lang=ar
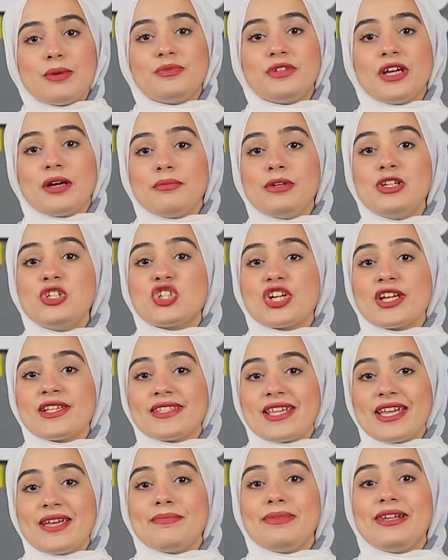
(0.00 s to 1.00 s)
ما بتعملش
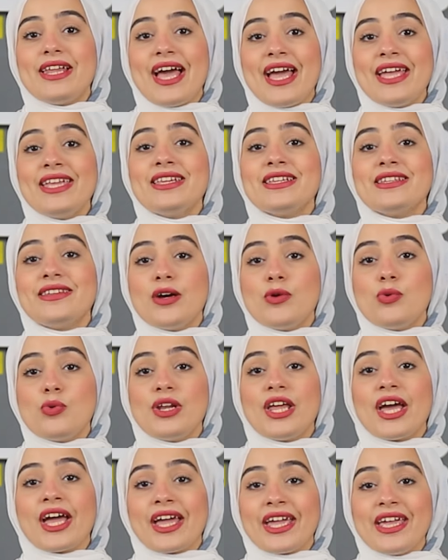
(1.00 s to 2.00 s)
حساب لأي
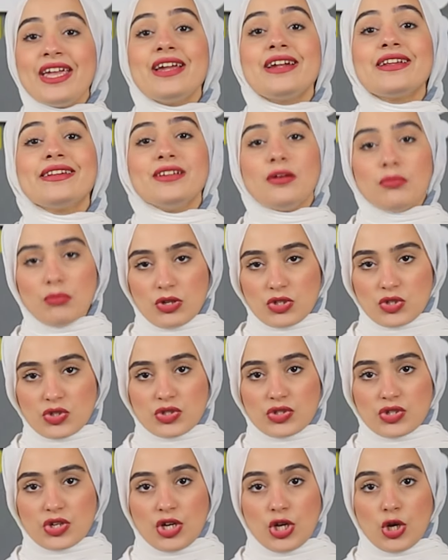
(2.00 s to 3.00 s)
دولة غير
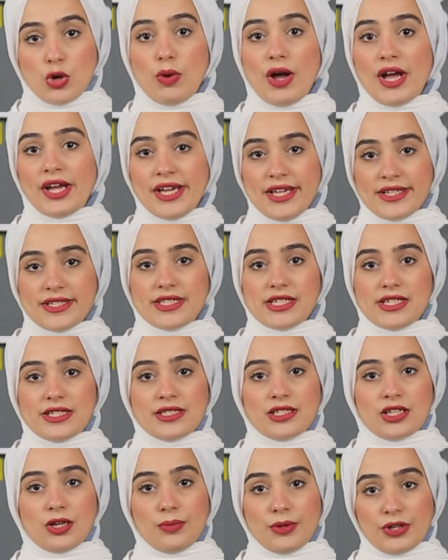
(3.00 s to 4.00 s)
لمصر وأجهزة
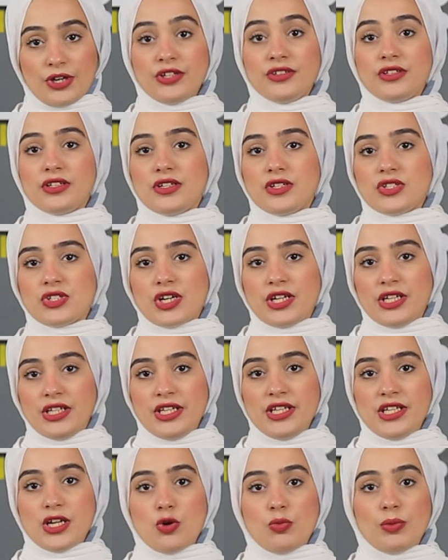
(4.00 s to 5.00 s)
الاستخبارات
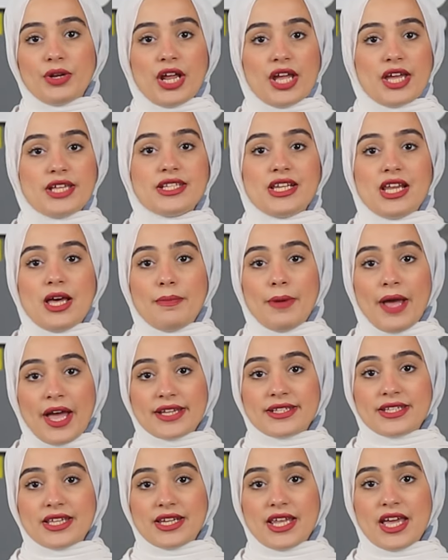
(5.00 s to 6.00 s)
الإسرائيلية ومراكز
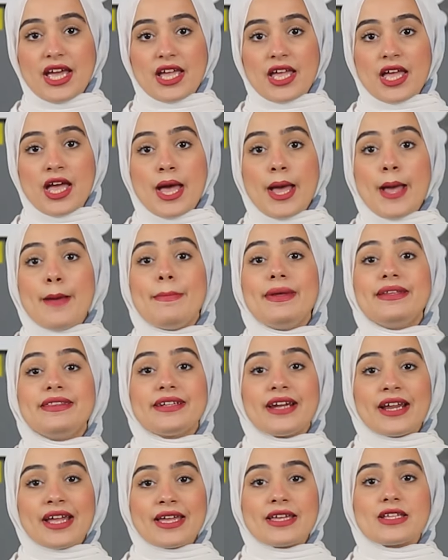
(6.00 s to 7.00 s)
الأبحاث هناك
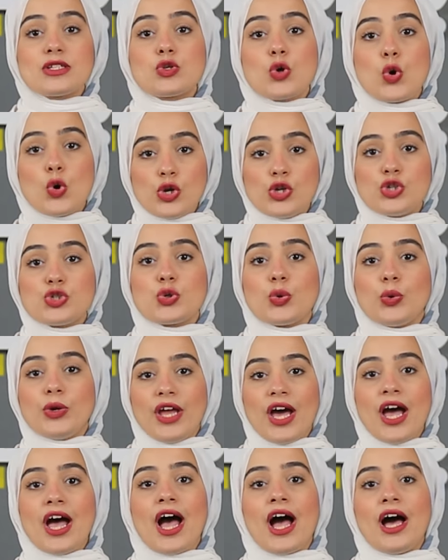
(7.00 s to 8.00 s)
بتركز كل
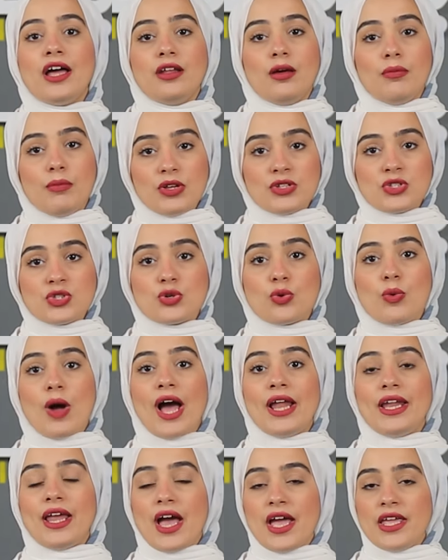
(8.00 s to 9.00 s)
شغلها على مصر
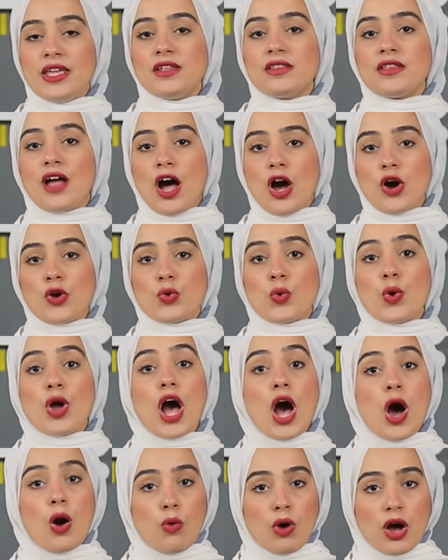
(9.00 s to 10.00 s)
وعلى أي تحرك
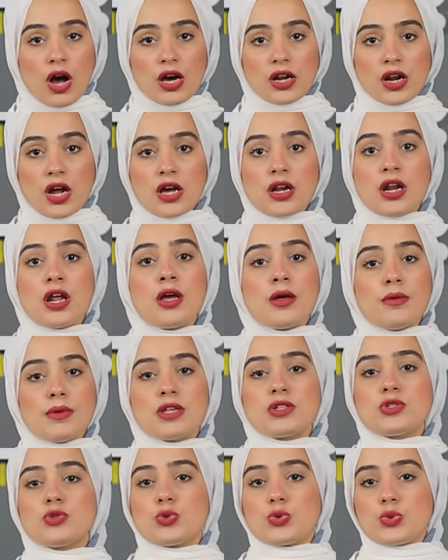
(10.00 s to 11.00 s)
أو قرار
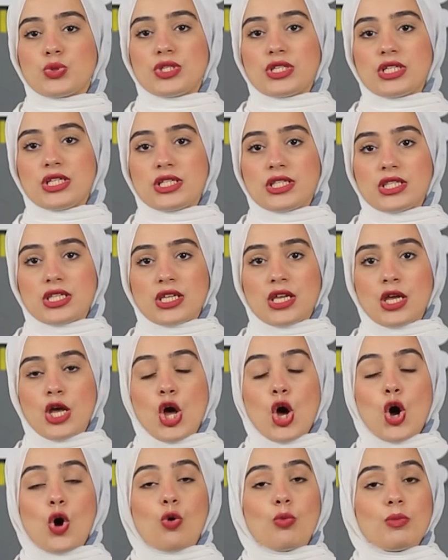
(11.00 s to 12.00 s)
يصدره السيسي
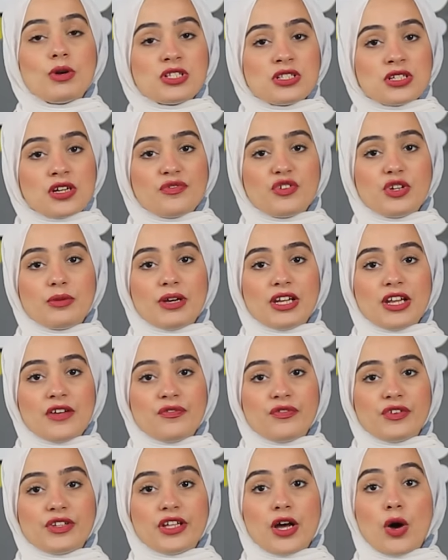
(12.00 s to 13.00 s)
ومصر في
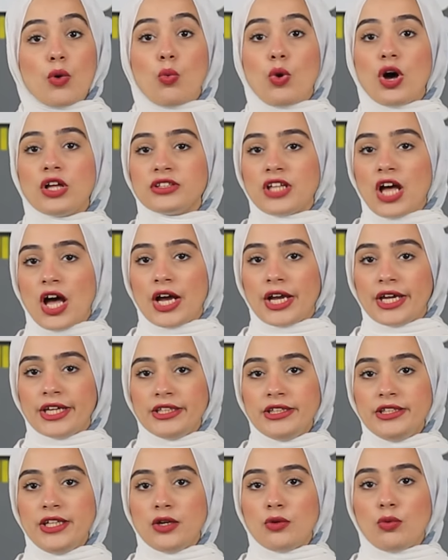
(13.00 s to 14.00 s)
الملف ده واضحة
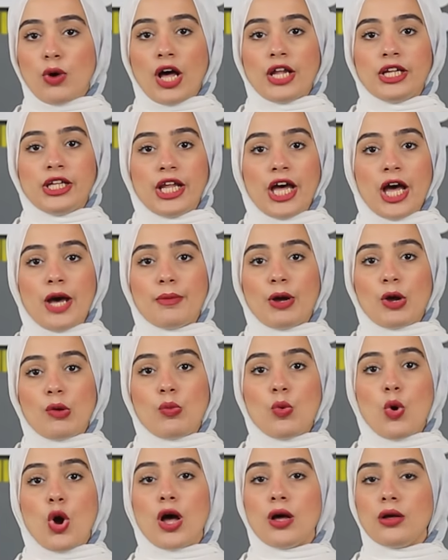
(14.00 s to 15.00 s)
جدا وعندها
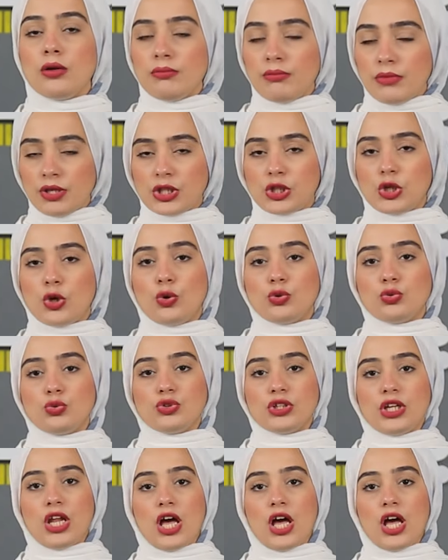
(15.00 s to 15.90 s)
مجموعة من الخطوط